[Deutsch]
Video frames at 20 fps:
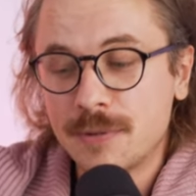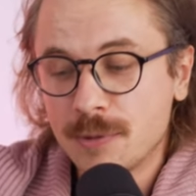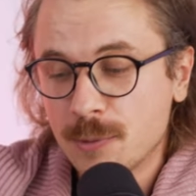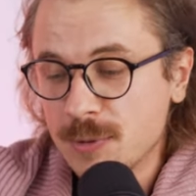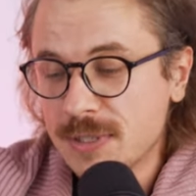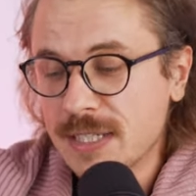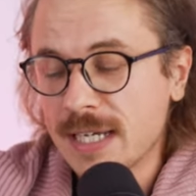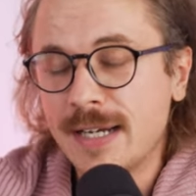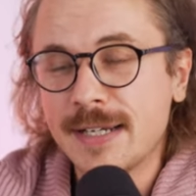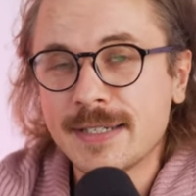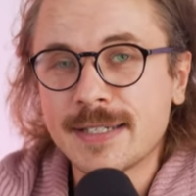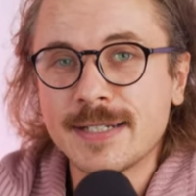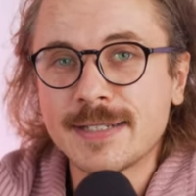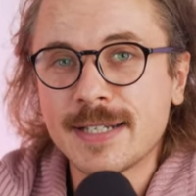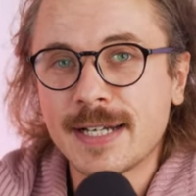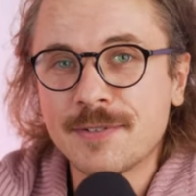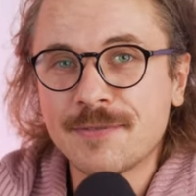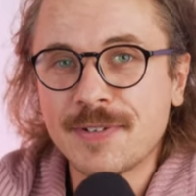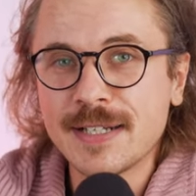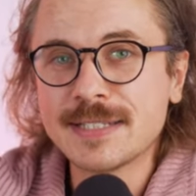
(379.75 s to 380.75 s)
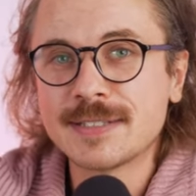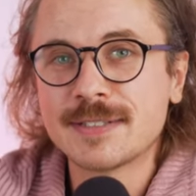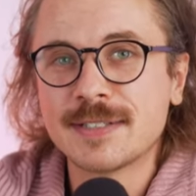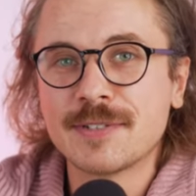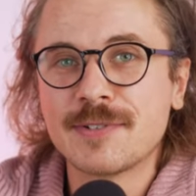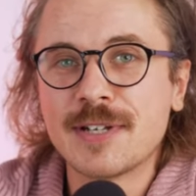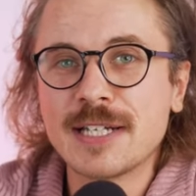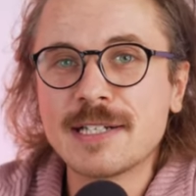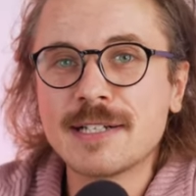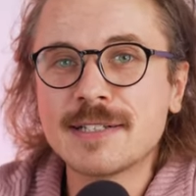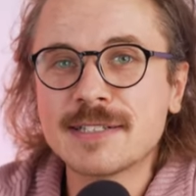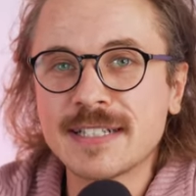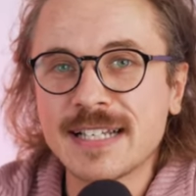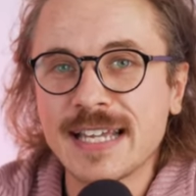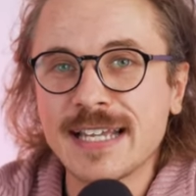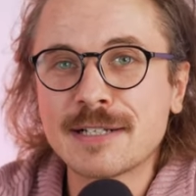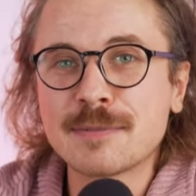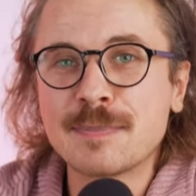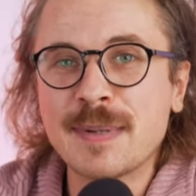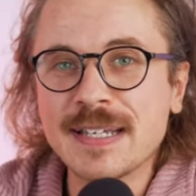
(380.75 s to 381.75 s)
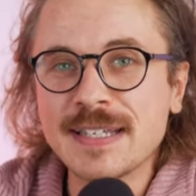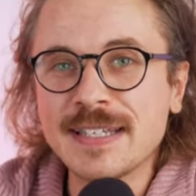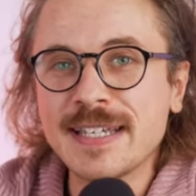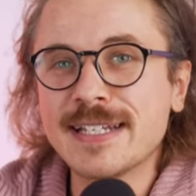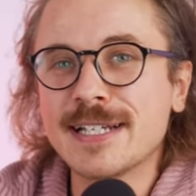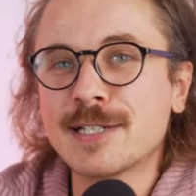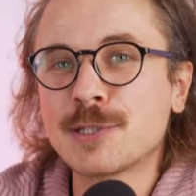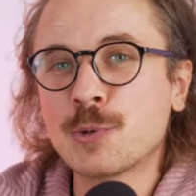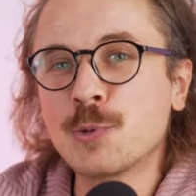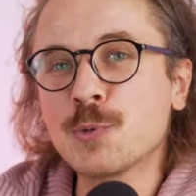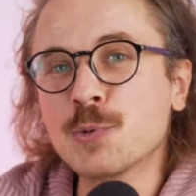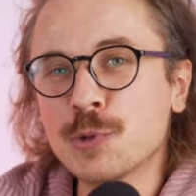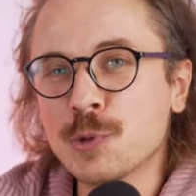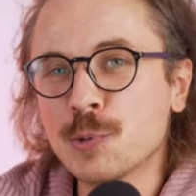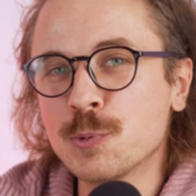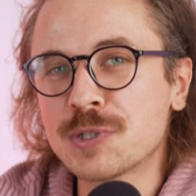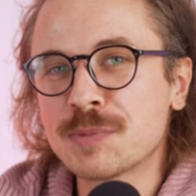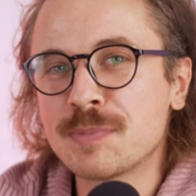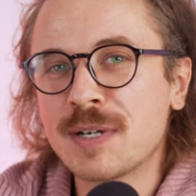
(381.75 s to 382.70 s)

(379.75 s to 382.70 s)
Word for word: Und ja, ich halte daran fest, ich werde diesen Gag bei jeder Drohnen-News,